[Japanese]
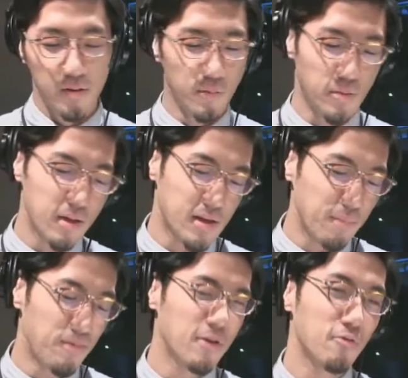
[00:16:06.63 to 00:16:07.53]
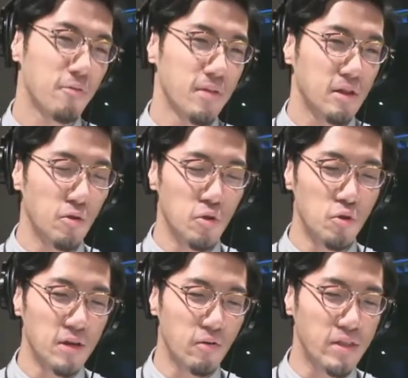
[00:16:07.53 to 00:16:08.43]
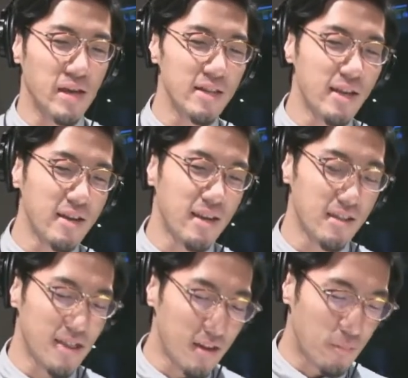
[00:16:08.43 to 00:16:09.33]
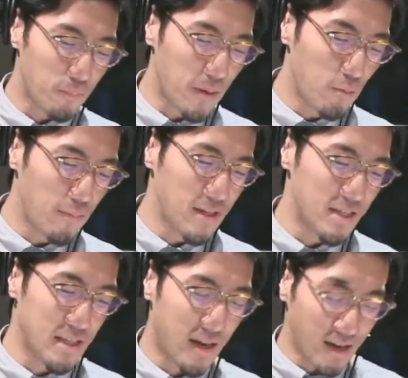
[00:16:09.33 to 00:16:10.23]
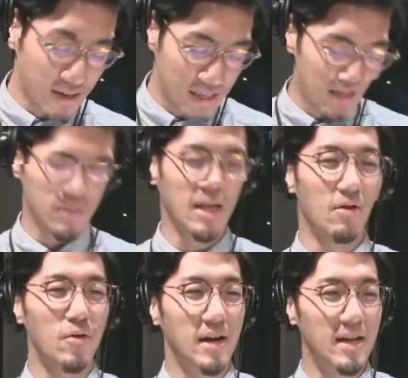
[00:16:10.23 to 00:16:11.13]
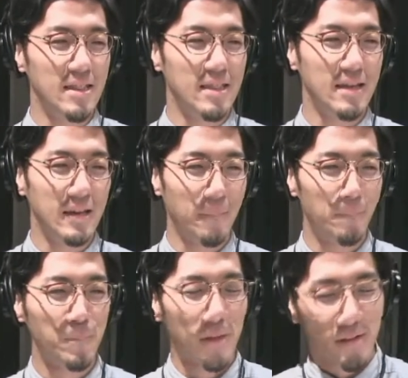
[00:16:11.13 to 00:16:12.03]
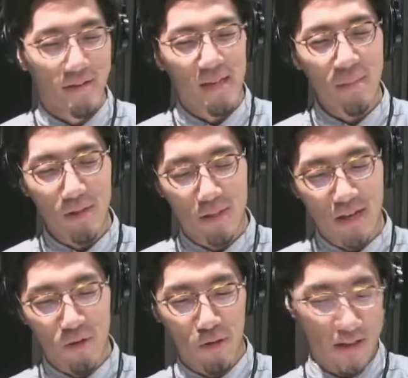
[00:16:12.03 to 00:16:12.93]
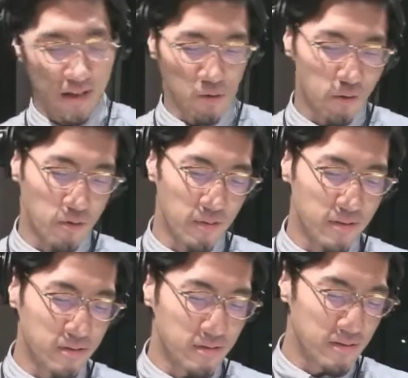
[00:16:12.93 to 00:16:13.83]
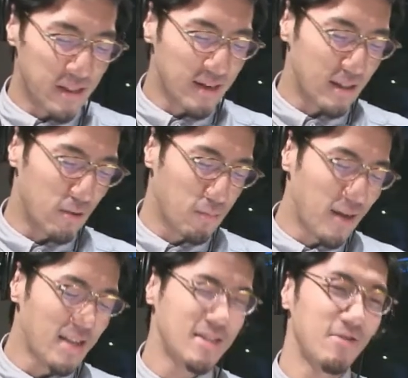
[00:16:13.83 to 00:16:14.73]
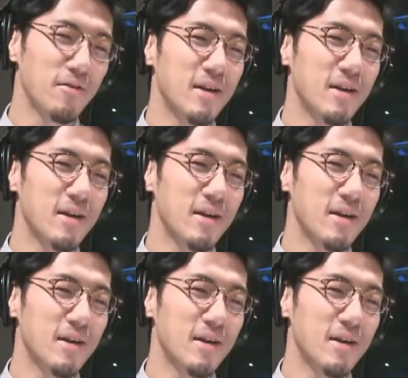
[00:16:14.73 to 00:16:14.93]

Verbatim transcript: でもなんかやっぱりこうその時の最大限で MPC だからいいみたいなのがあってあるそう今使うとなんかこうなんかそういう真似してる